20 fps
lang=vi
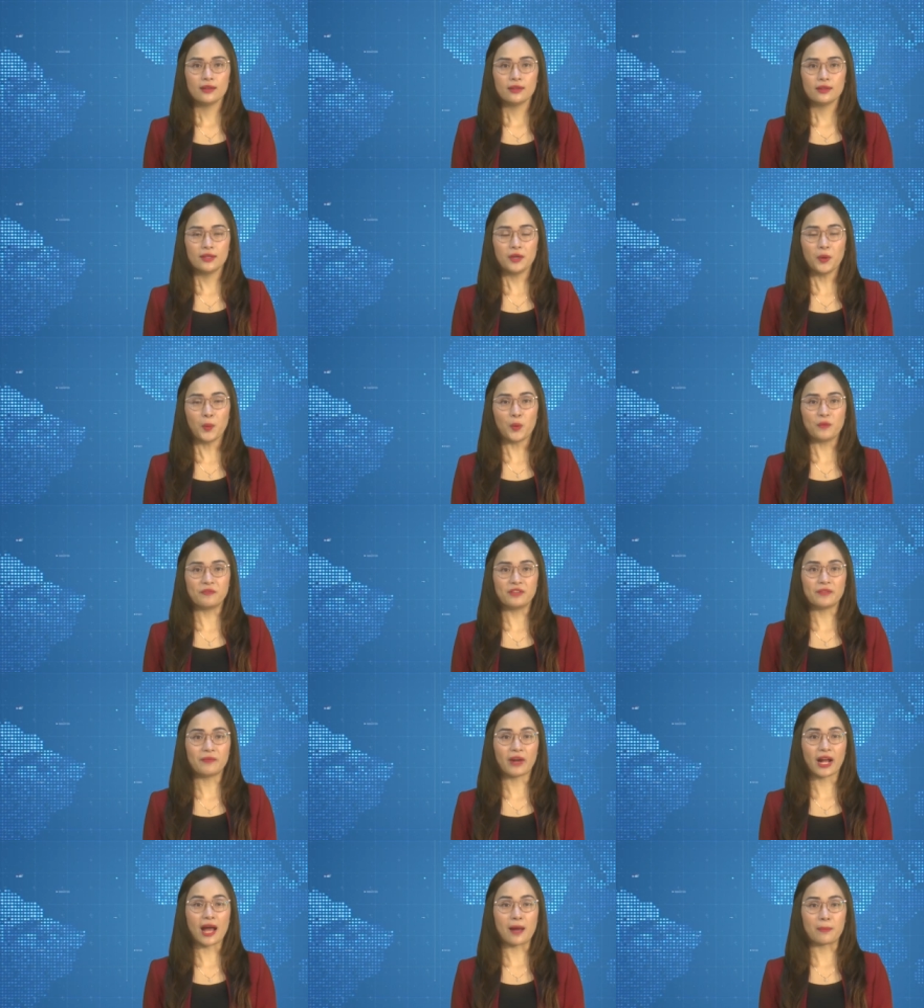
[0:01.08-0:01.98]
Thưa quý
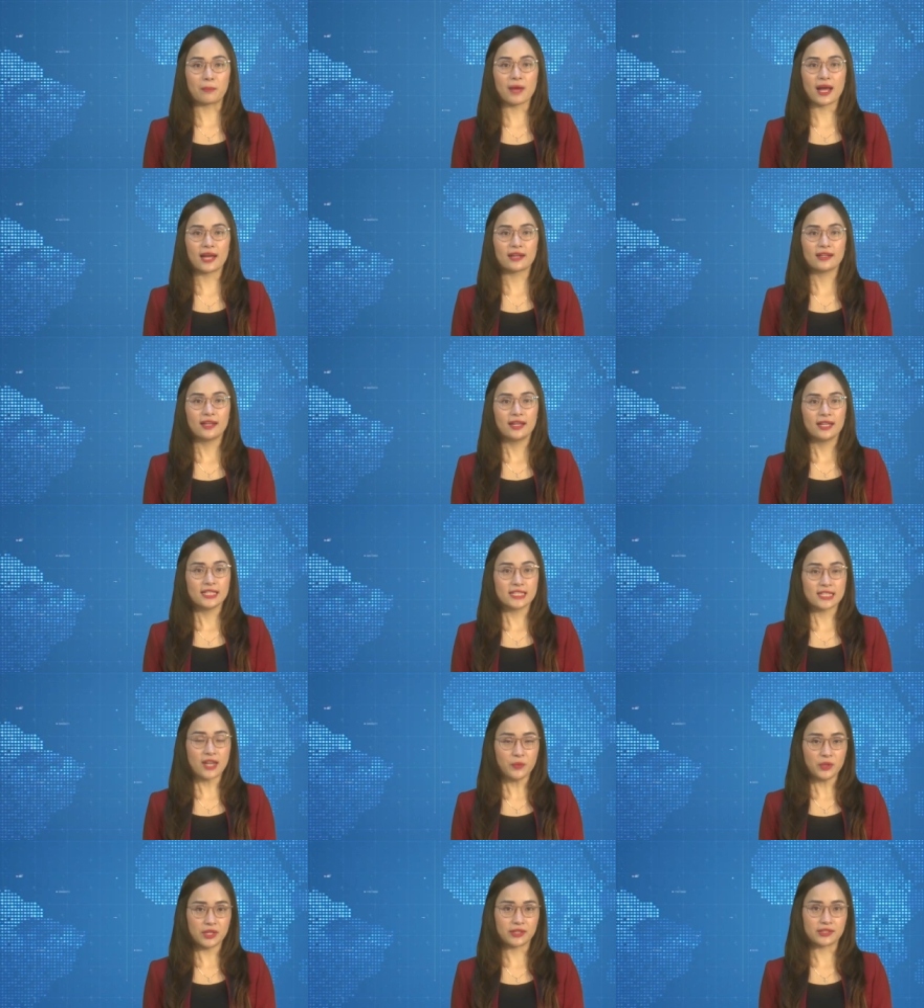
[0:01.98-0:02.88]
vị và các bạn,
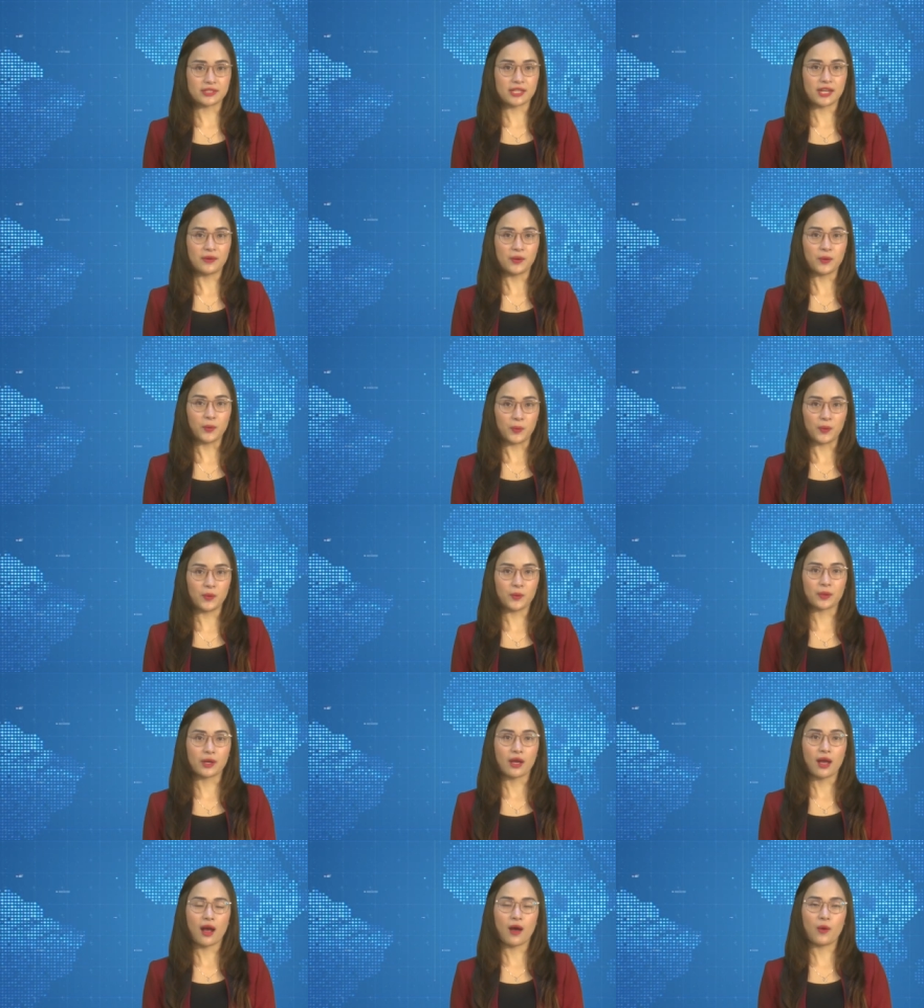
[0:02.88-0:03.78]
sau những trận lũ lụt,